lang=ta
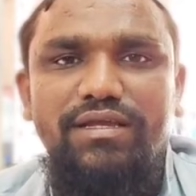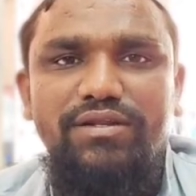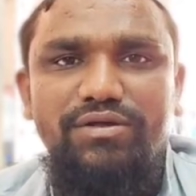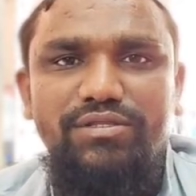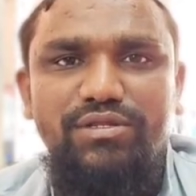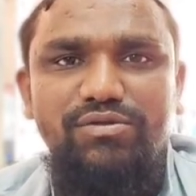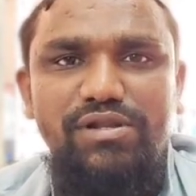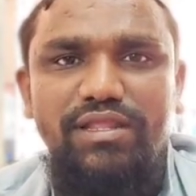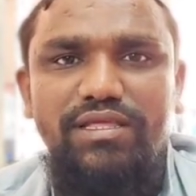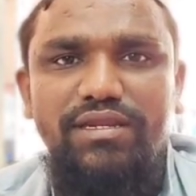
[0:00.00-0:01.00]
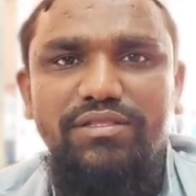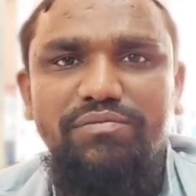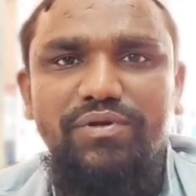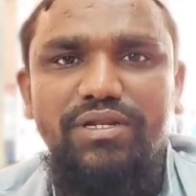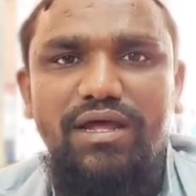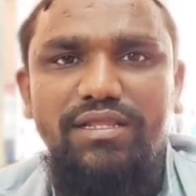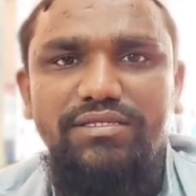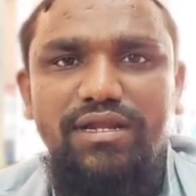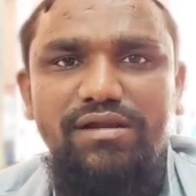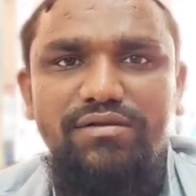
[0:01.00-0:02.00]
இன்னொருத்தர் சொல்கிறாரு இறந்து போய்
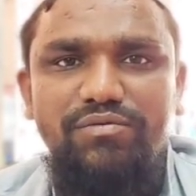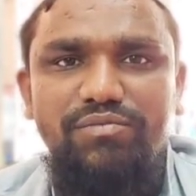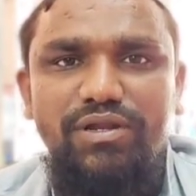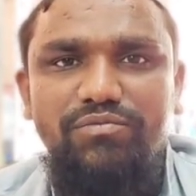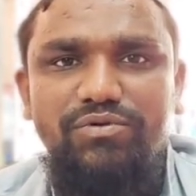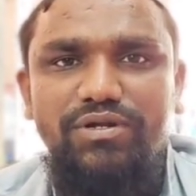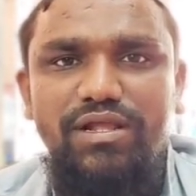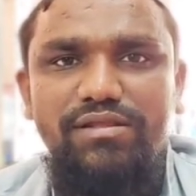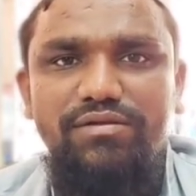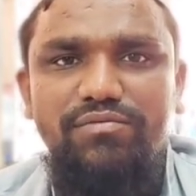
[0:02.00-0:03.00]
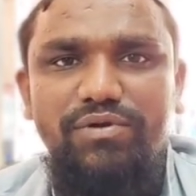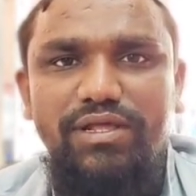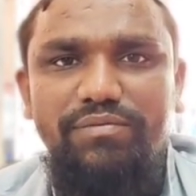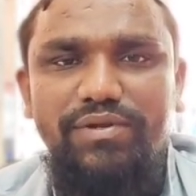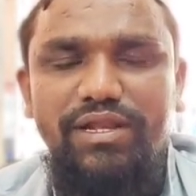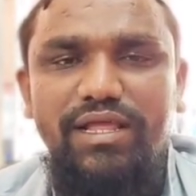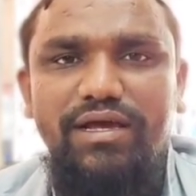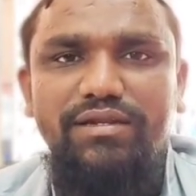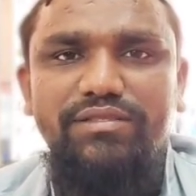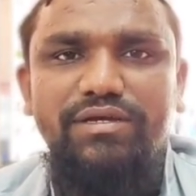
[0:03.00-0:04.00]
நாலஞ்சு நாள் இருக்கும் போல மூணு நாள் இருக்கும் போல
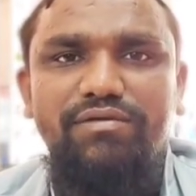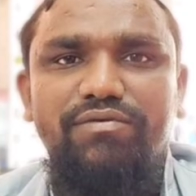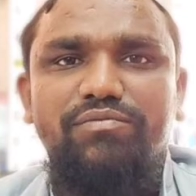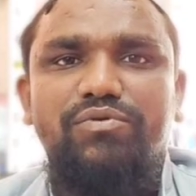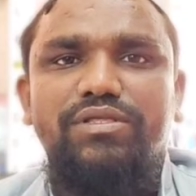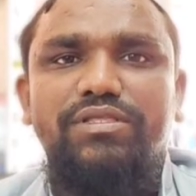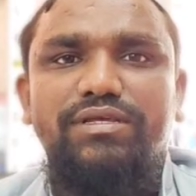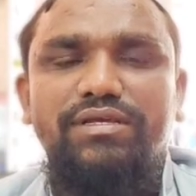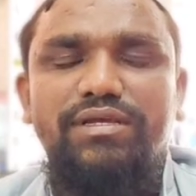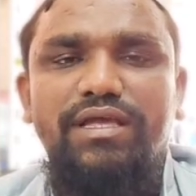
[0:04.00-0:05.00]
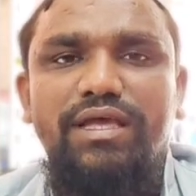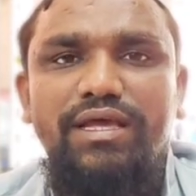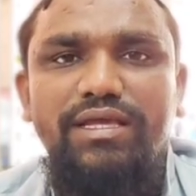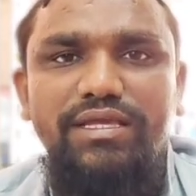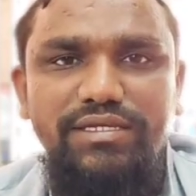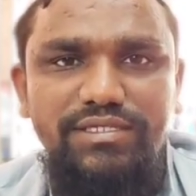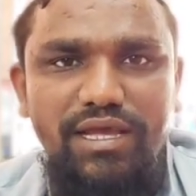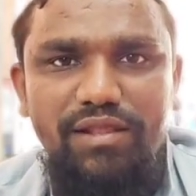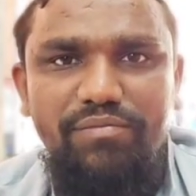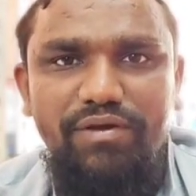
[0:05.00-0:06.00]
இப்படியெல்லாம் கருத்துக்கள் வரும் பொழுது
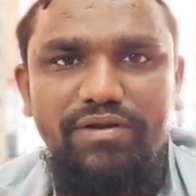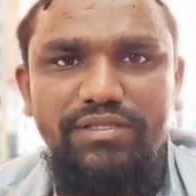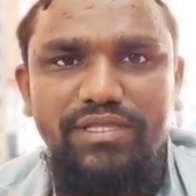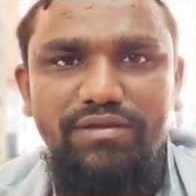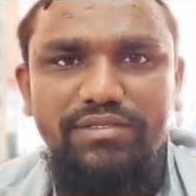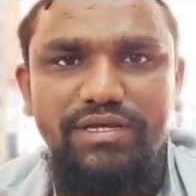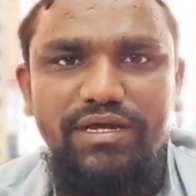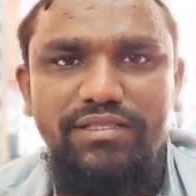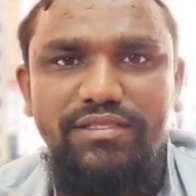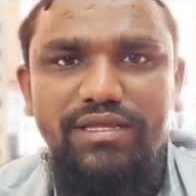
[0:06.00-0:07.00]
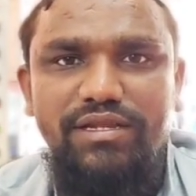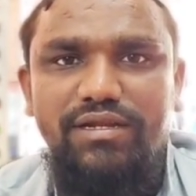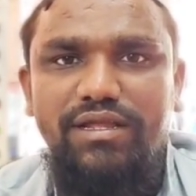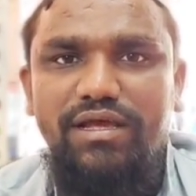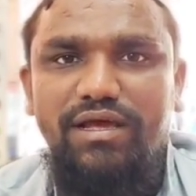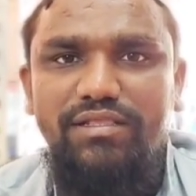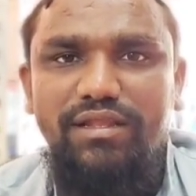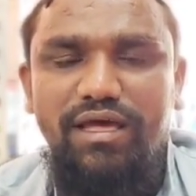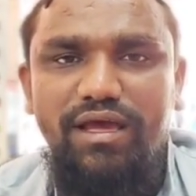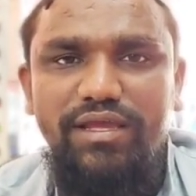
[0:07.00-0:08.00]
ஈசா நபி அவர்கள் தெரிவித்த கருத்து என்னென்னா அந்த
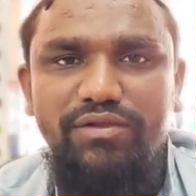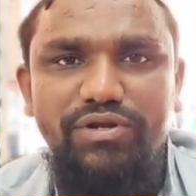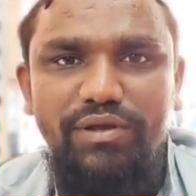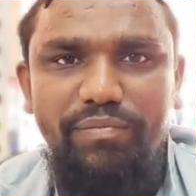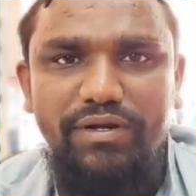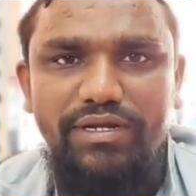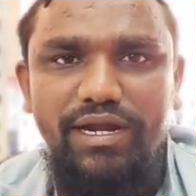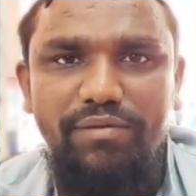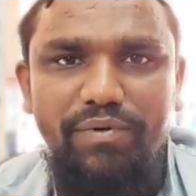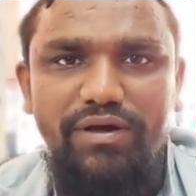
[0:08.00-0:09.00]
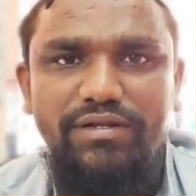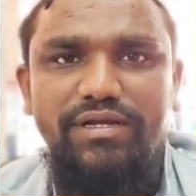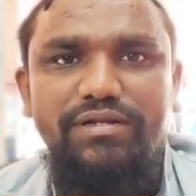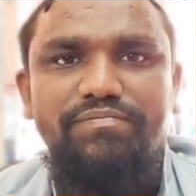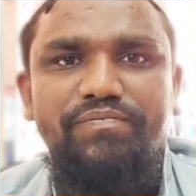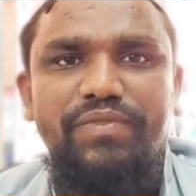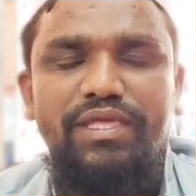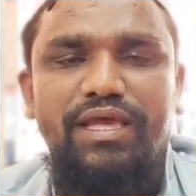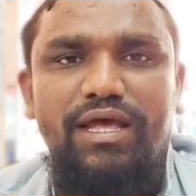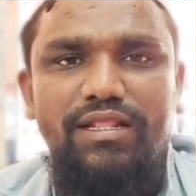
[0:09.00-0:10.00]
நாயினுடைய பற்களை பாருங்கள்
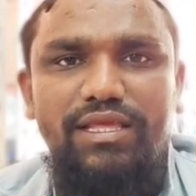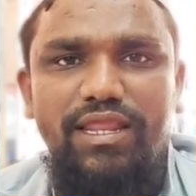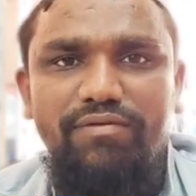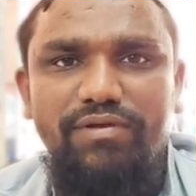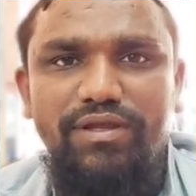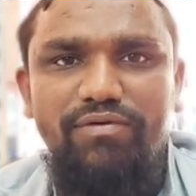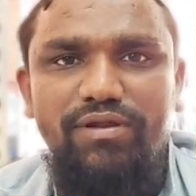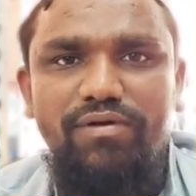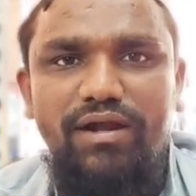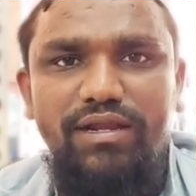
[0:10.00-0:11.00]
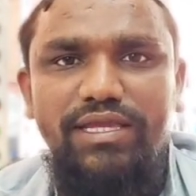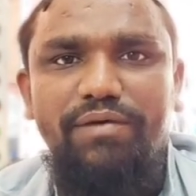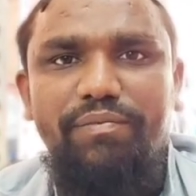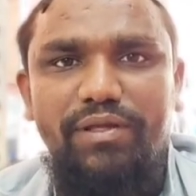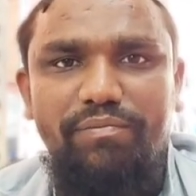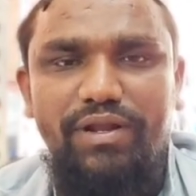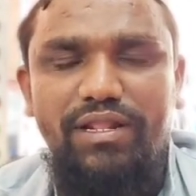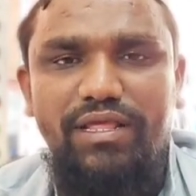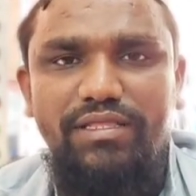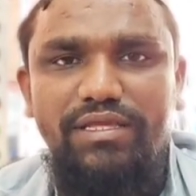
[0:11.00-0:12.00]
அந்த இறைவன் எவ்வளவு அழகிய
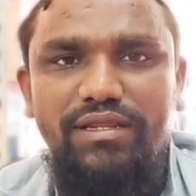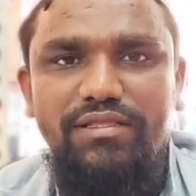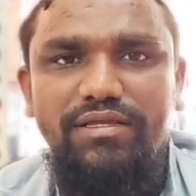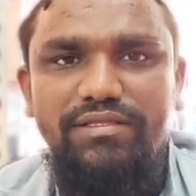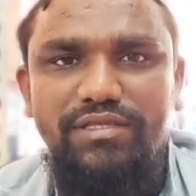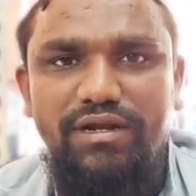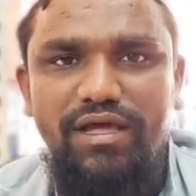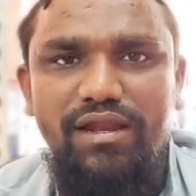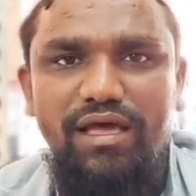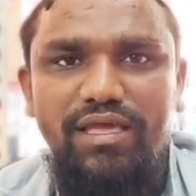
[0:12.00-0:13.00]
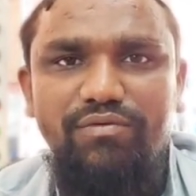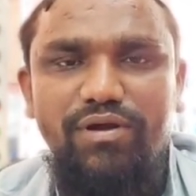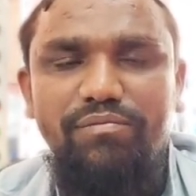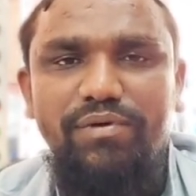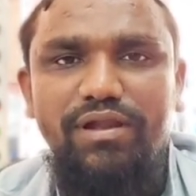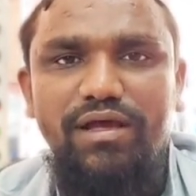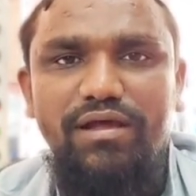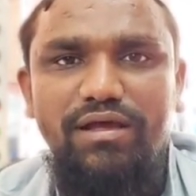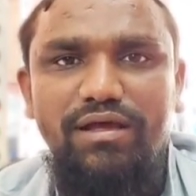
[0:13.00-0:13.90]
படைப்பாளன் அது இறந்து இத்தனை நாள் ஆகி உடம்பெல்லாம்